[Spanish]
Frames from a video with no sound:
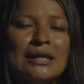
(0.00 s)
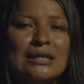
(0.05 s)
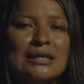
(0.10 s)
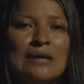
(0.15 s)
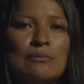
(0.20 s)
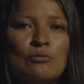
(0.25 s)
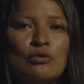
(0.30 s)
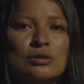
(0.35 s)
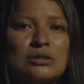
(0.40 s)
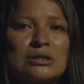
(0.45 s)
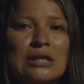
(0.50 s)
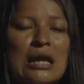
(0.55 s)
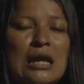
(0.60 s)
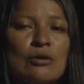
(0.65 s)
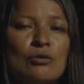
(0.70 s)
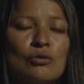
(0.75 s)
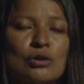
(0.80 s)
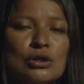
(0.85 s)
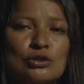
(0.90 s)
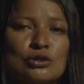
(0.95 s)
de
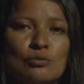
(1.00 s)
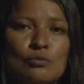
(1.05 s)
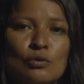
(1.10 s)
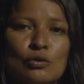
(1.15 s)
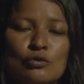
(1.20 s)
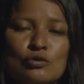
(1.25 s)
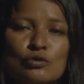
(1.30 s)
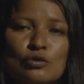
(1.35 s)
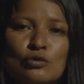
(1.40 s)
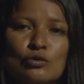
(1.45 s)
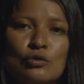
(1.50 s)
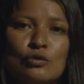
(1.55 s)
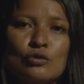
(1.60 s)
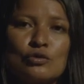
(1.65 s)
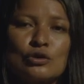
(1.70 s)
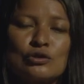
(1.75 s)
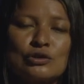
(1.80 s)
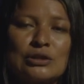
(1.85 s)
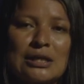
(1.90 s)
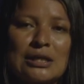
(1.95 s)
mostrar lo que somos nosotros
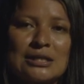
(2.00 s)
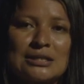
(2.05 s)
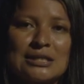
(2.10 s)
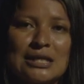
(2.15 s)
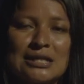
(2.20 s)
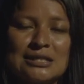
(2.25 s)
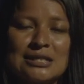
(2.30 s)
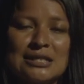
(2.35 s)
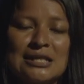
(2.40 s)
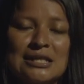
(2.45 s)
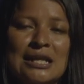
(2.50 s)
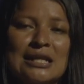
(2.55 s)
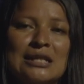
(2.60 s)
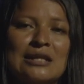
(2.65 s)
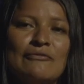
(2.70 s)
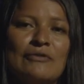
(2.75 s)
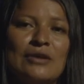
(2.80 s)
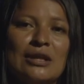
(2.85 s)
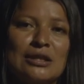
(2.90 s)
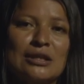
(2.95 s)
los costarricenses y las
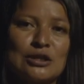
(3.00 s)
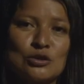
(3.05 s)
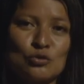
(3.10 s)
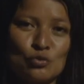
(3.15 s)
diferentes